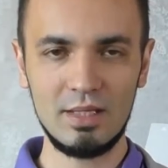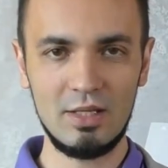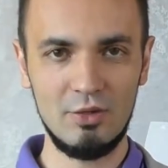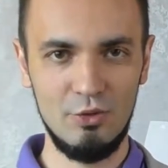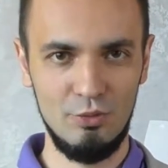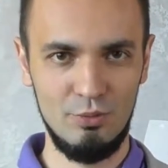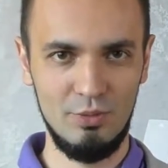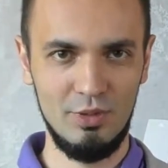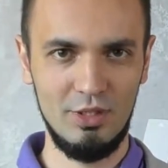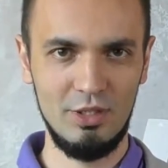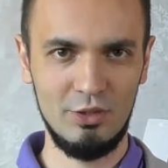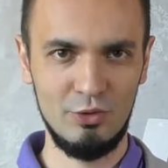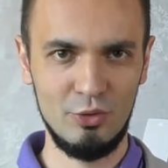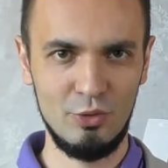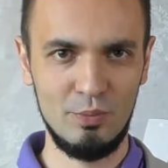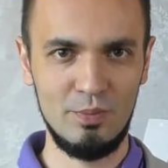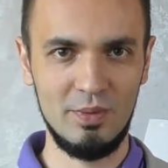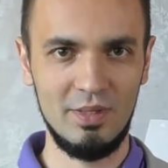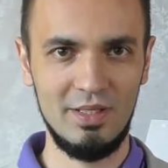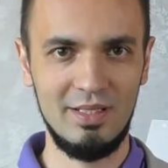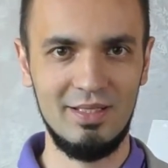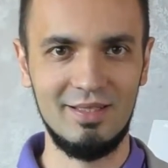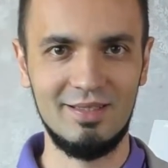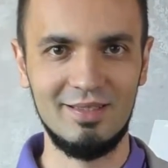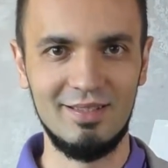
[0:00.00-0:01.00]
молодой
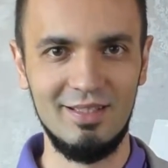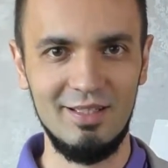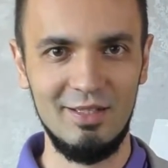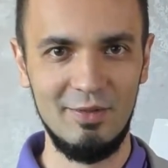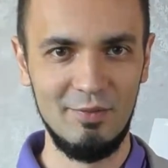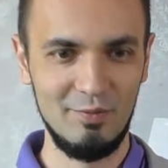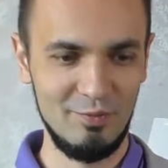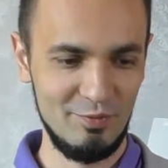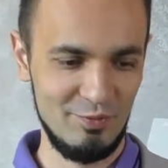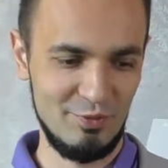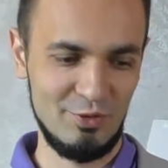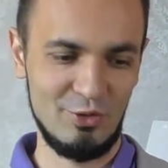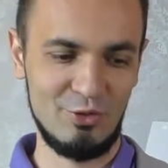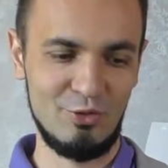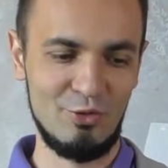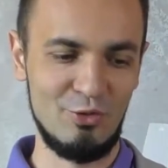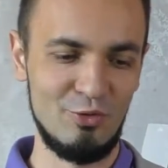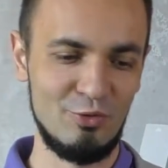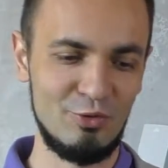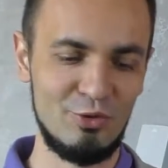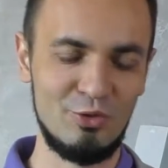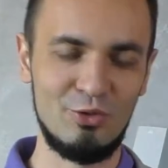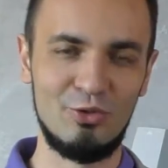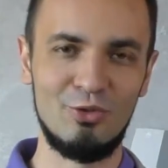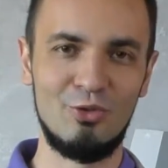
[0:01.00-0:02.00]
парень, такой в
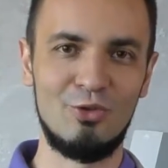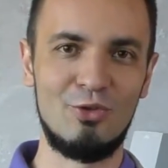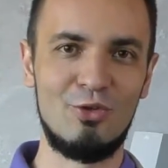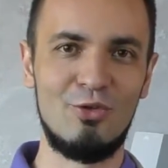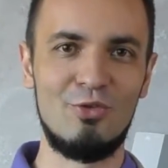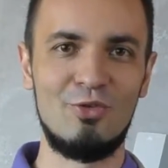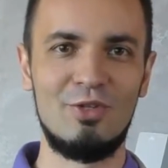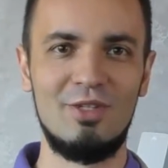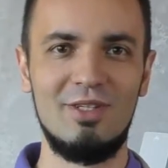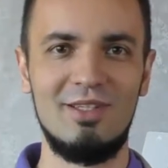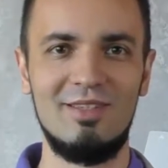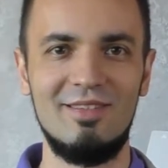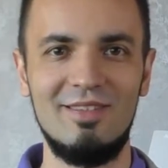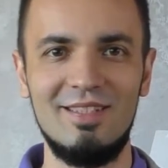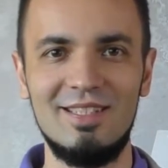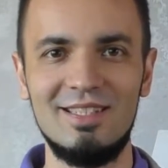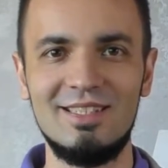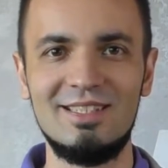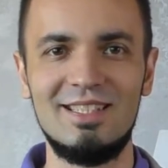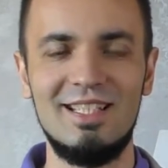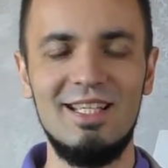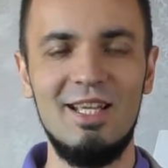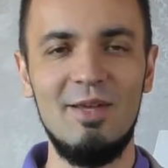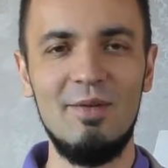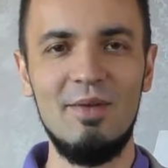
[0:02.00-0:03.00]
татуировках
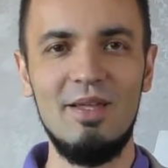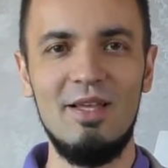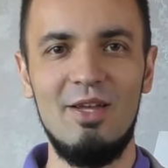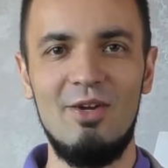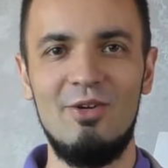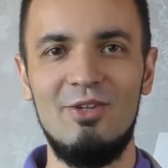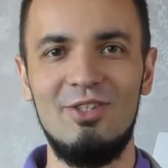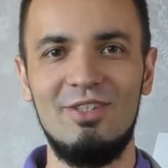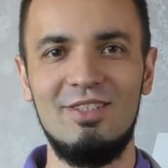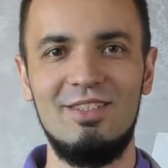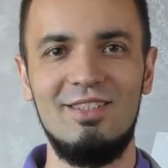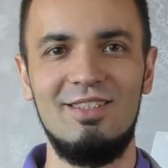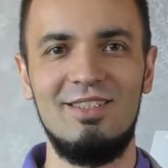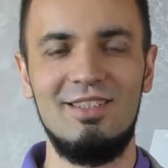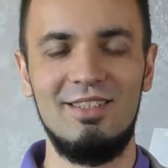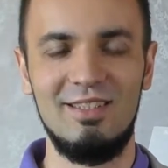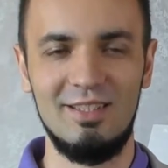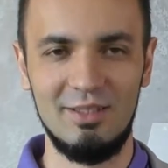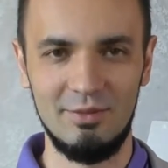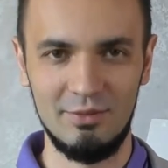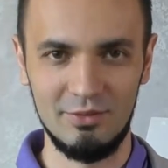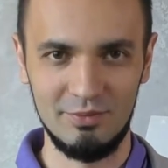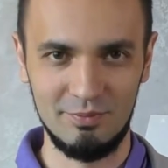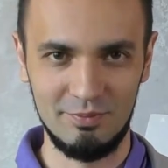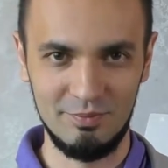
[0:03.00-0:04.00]
есть, он
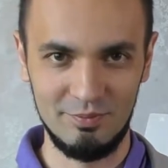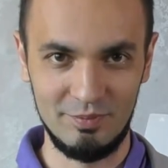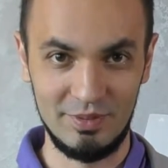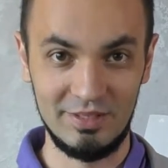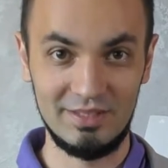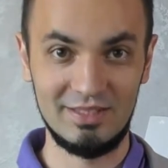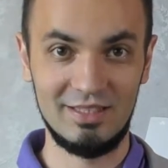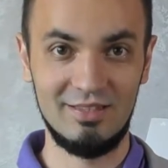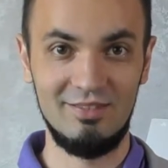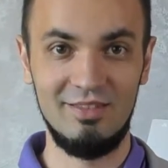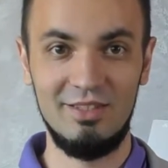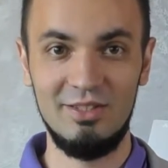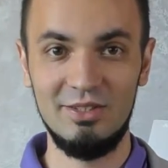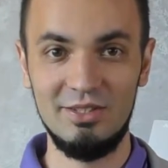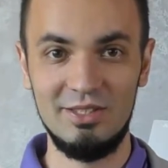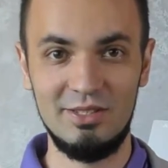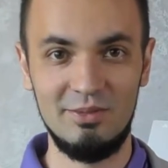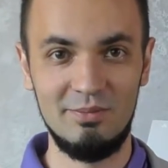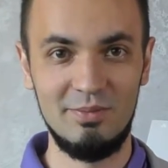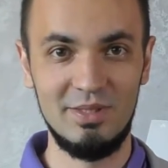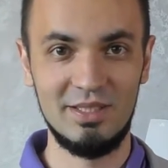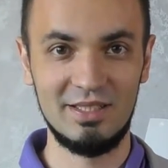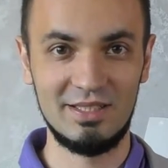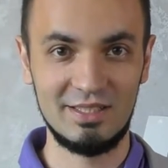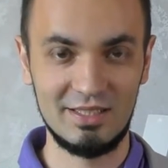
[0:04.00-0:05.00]
э, представлял
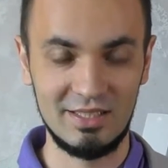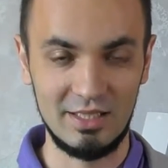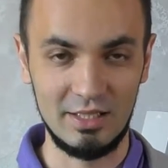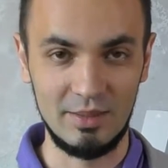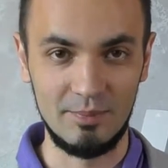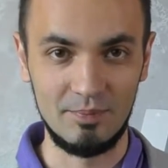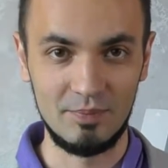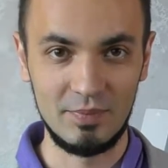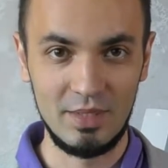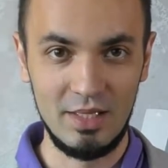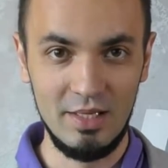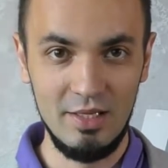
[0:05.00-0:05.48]
себя сам.